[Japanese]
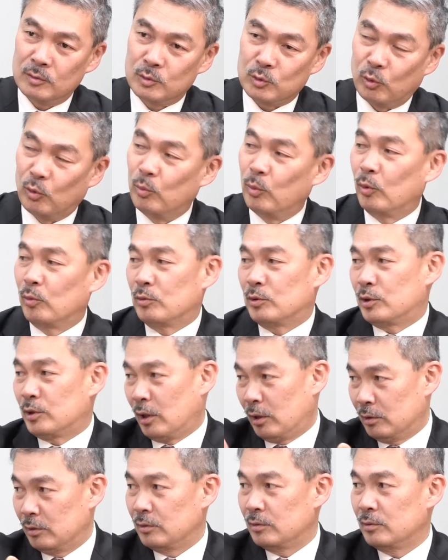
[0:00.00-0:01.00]
弔問し
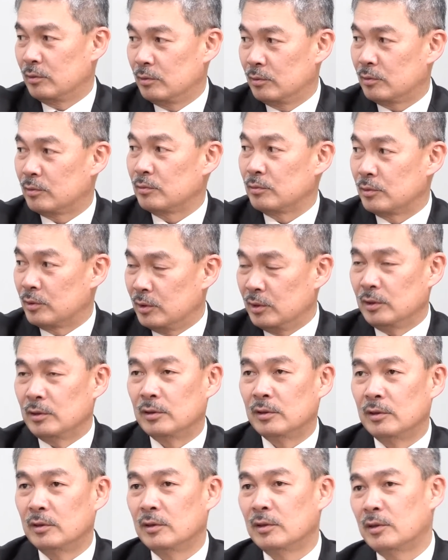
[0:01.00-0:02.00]
たりするし、う
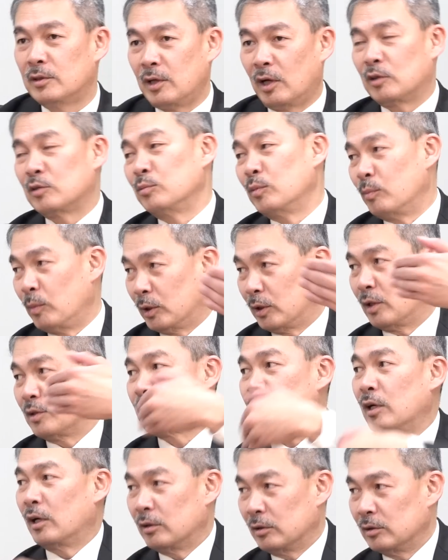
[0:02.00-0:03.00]
ん、逆もまた
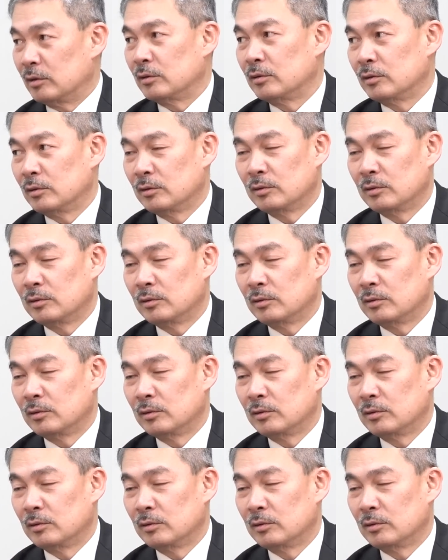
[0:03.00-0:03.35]
しかり。はい